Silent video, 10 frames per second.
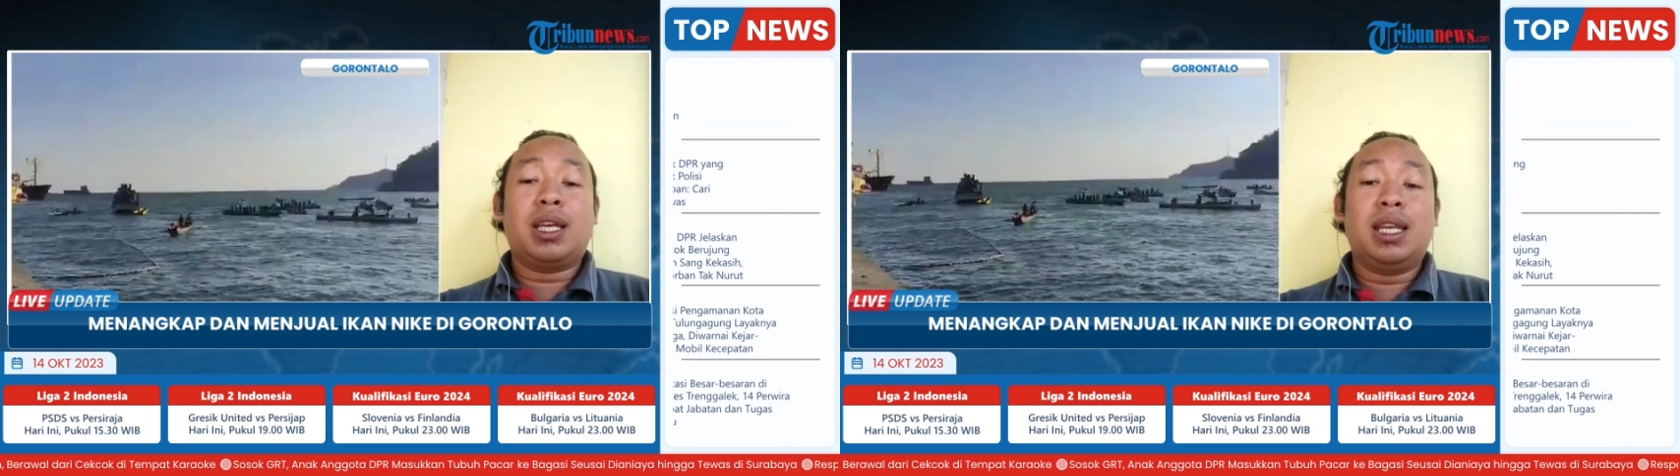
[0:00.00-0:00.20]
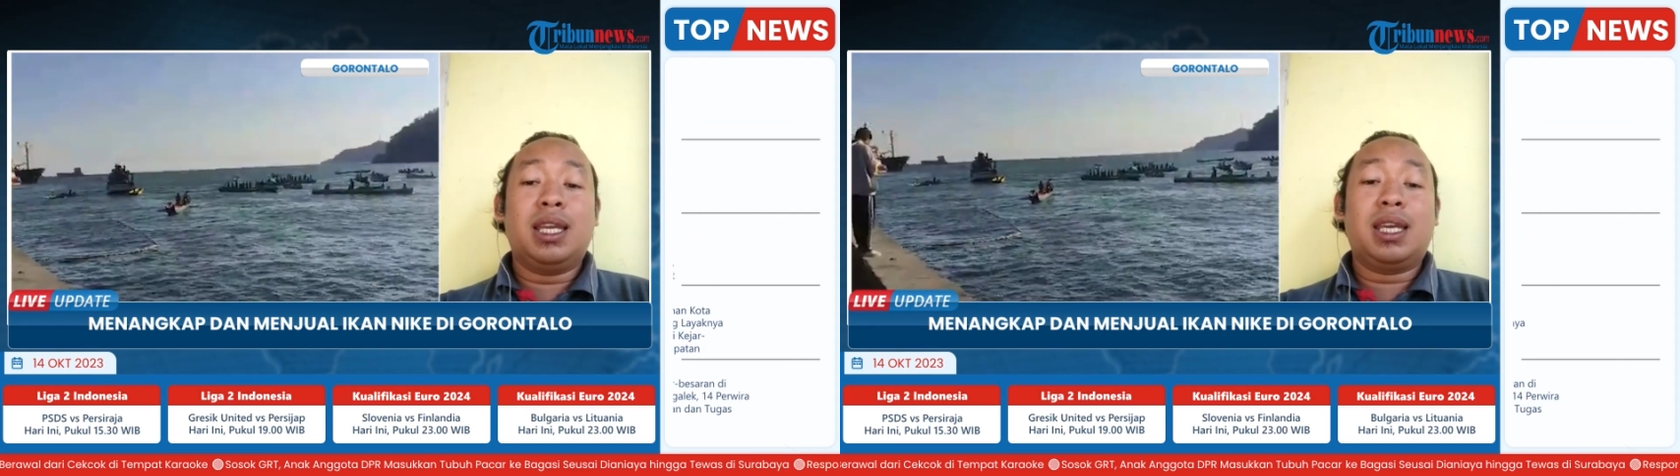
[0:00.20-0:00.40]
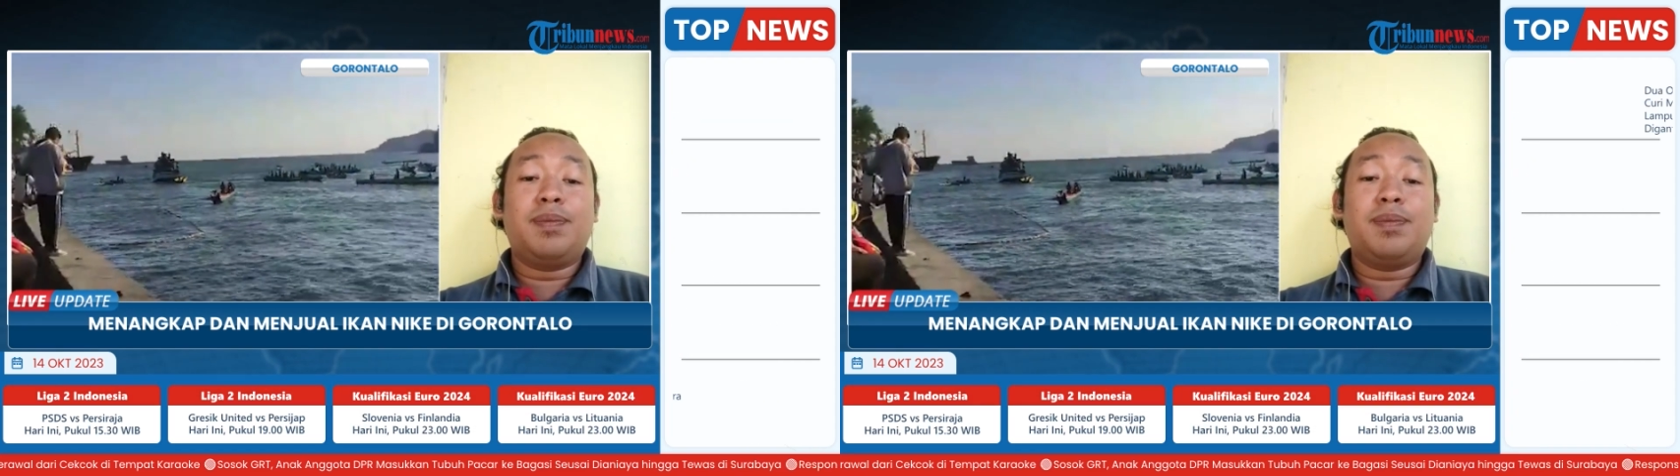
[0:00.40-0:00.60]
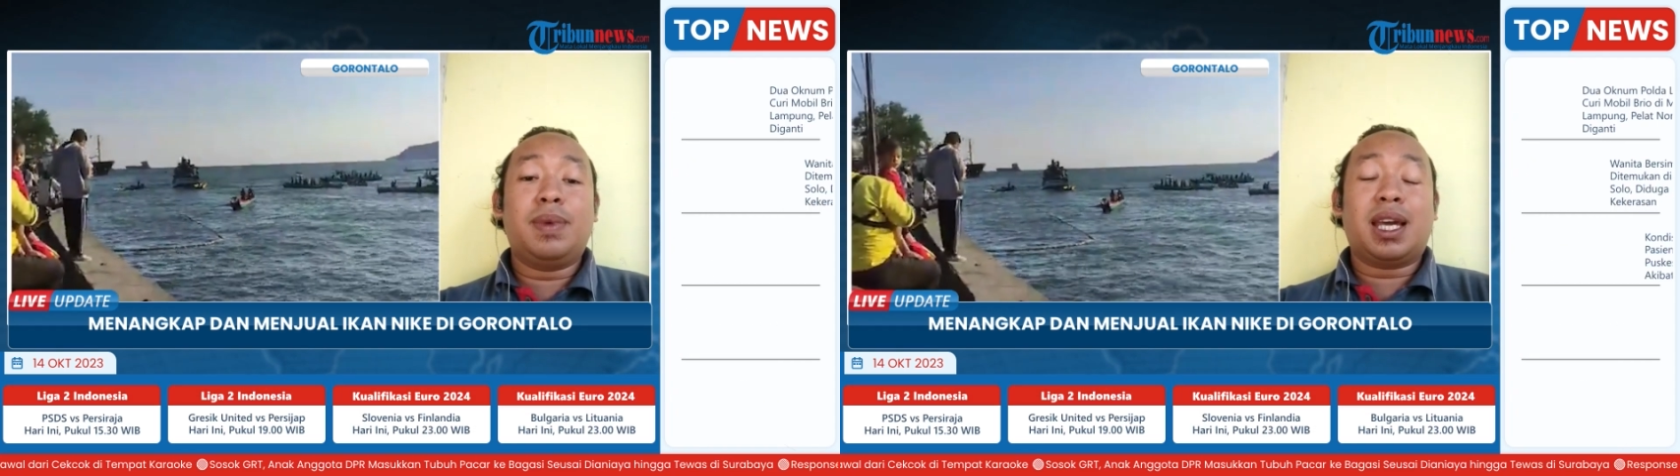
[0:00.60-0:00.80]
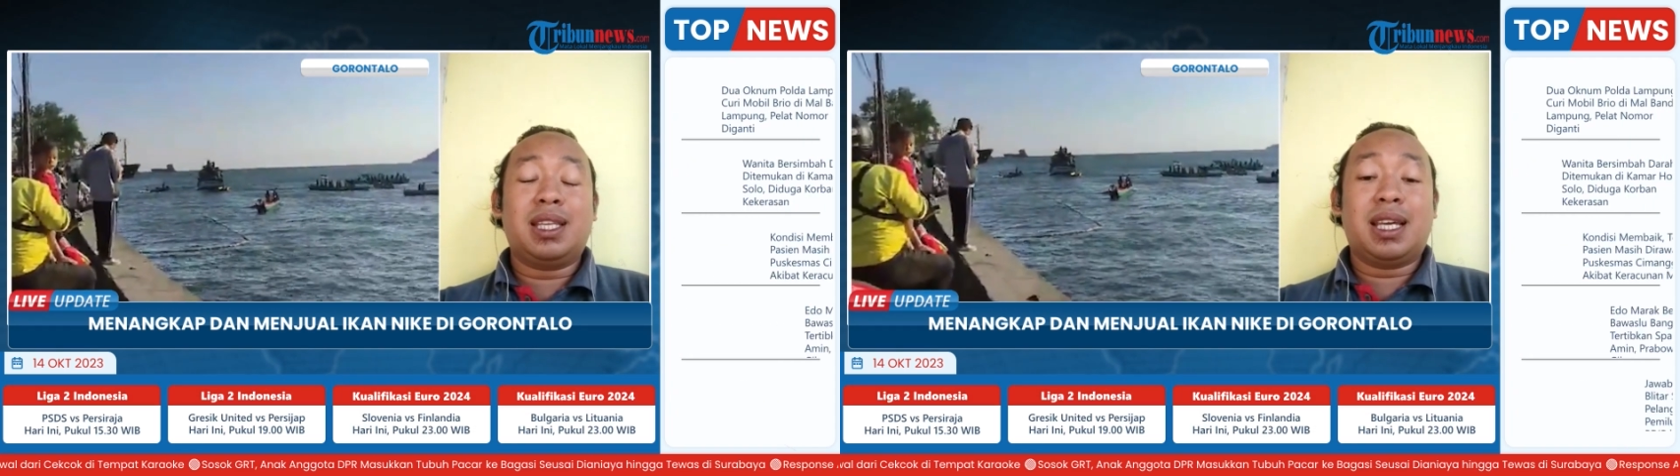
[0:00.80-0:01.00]
ikan Nike di
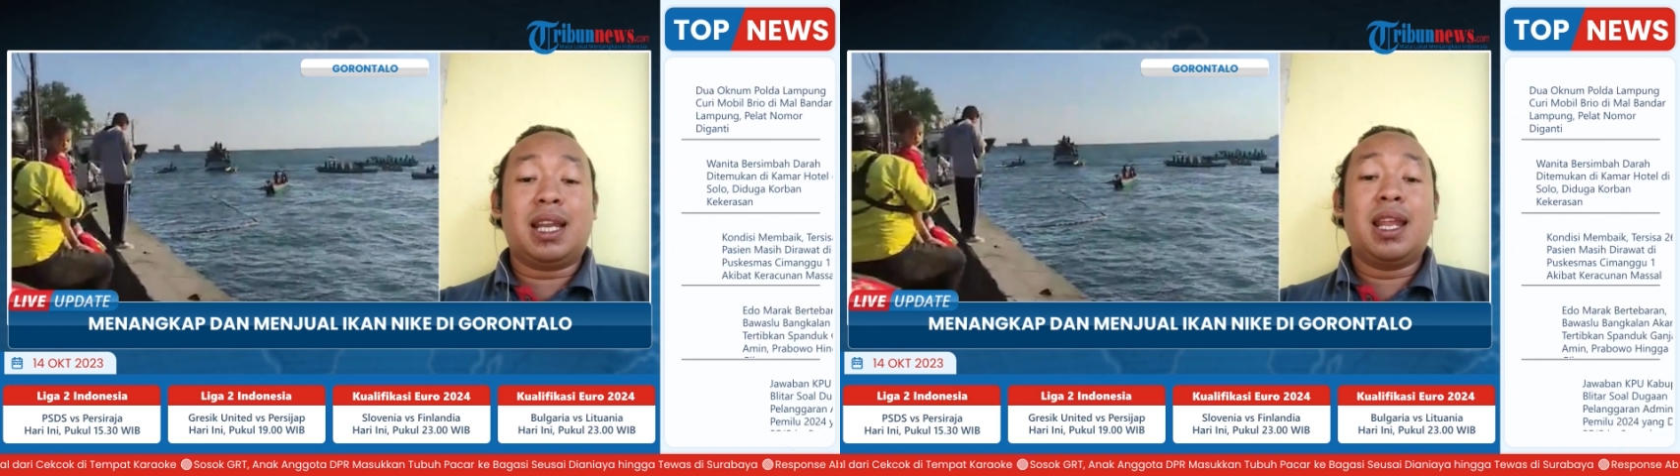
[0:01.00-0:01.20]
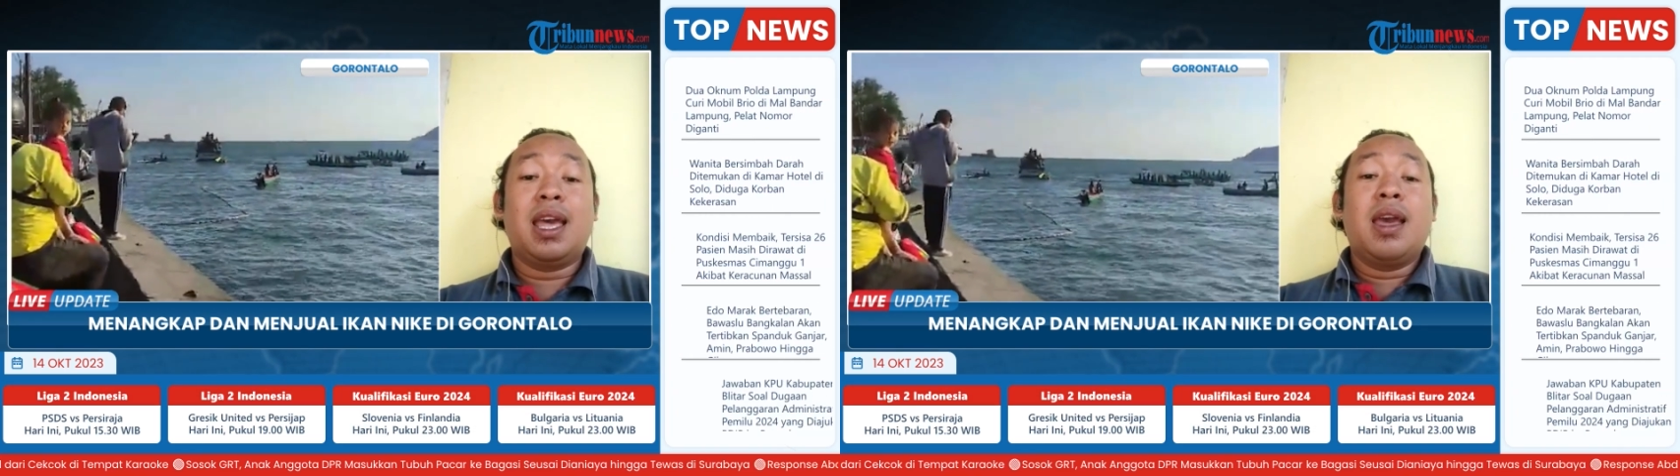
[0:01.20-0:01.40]
pinggiran jalan.